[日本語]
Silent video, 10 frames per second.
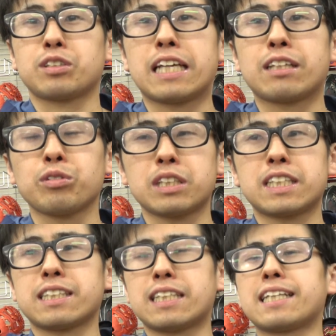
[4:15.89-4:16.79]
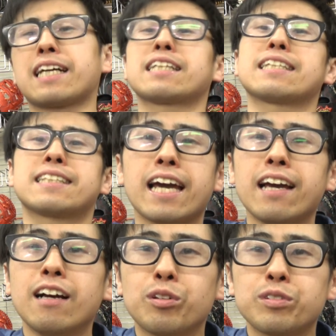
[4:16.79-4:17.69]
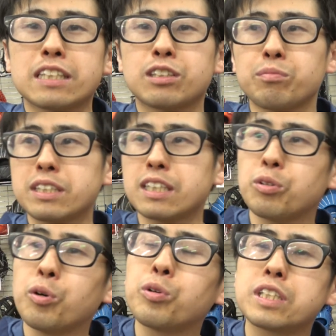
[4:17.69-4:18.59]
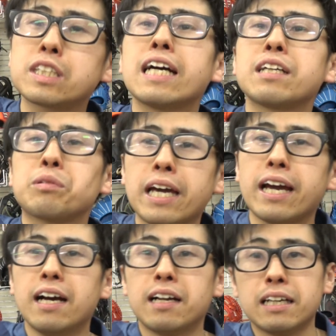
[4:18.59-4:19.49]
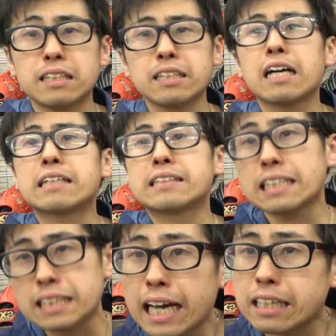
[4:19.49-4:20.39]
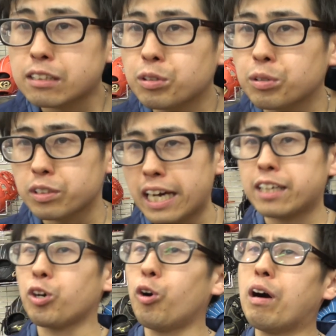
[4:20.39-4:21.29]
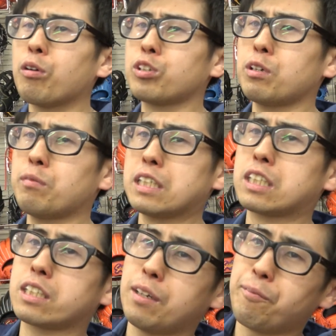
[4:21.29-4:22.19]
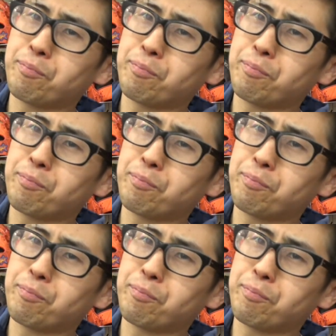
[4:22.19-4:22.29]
そして当選された方ですね、ろくがつのプレゼントをお送りしたいので、連絡くださいということで、今日は終わると思います。